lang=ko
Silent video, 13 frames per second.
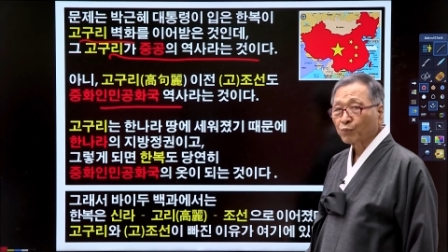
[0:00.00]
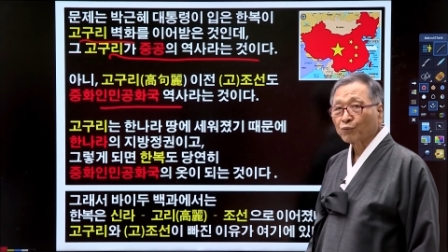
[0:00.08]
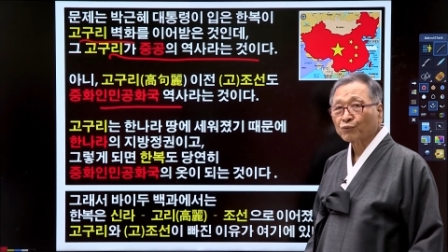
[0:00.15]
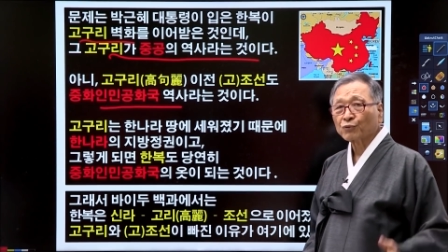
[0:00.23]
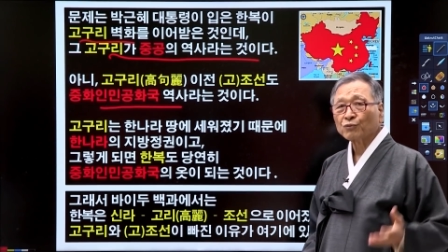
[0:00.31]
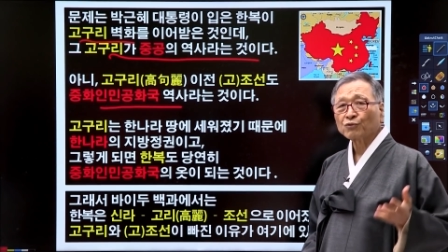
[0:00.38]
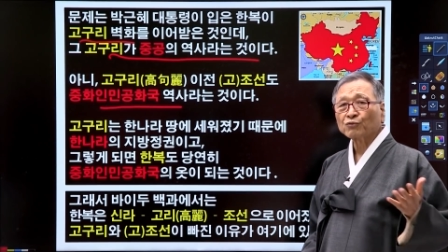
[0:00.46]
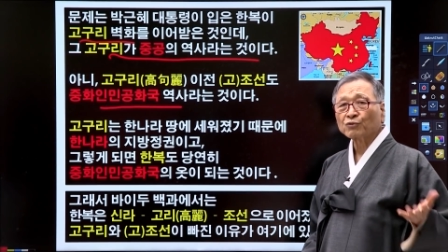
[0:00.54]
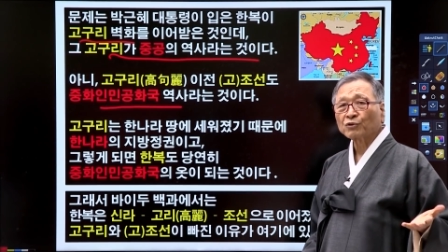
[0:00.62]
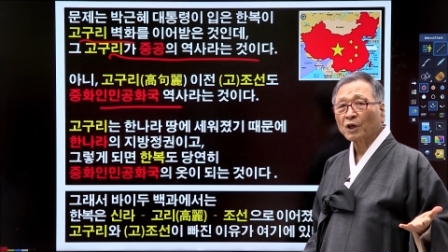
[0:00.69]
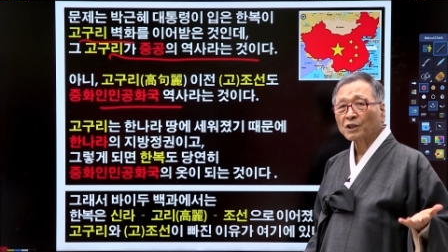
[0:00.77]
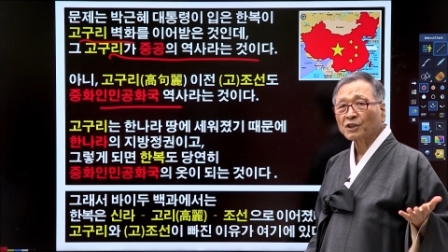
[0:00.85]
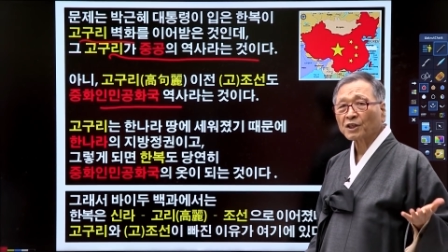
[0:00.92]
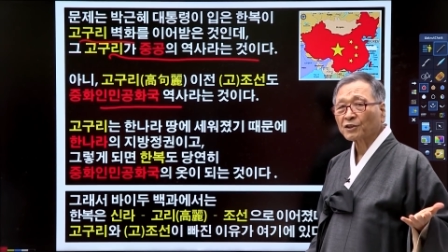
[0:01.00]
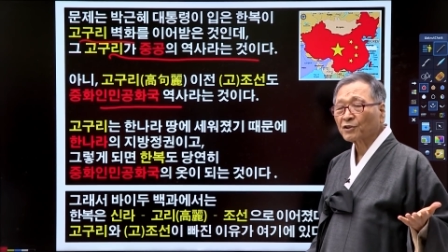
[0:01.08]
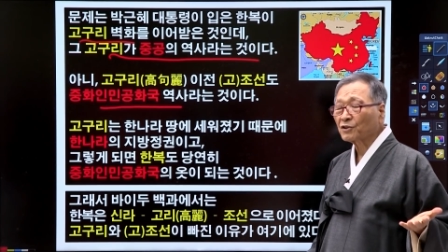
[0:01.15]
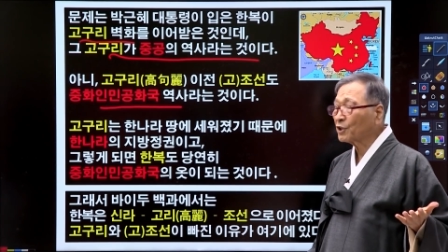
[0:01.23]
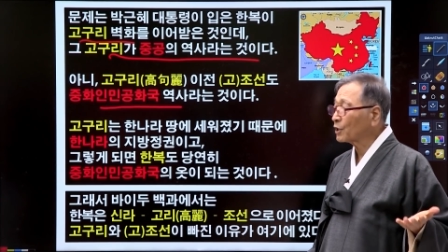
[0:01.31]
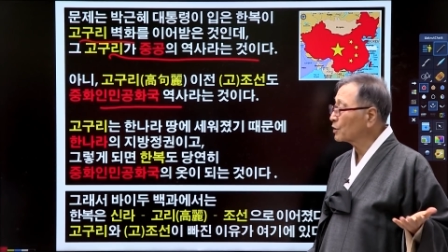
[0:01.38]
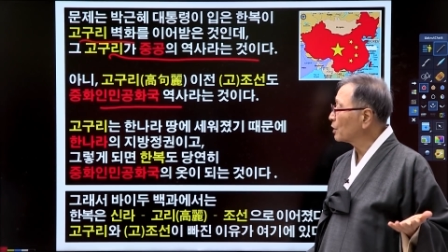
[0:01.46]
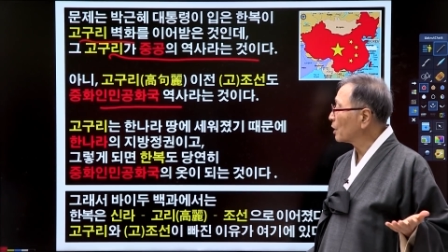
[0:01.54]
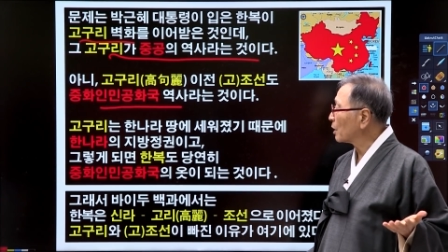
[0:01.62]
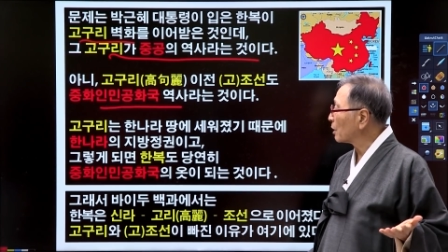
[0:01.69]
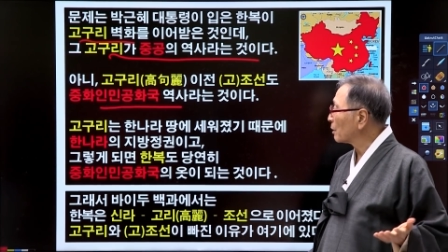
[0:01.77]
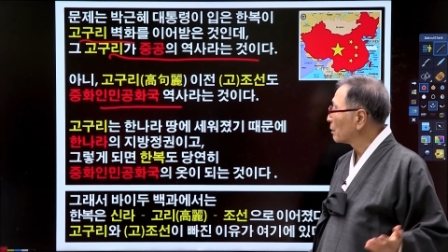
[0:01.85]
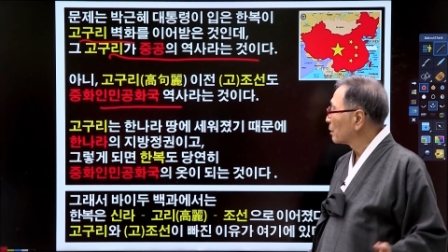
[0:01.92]
무슨 뚱딴지 같은
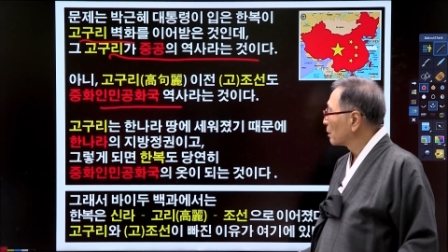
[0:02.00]
얘기냐?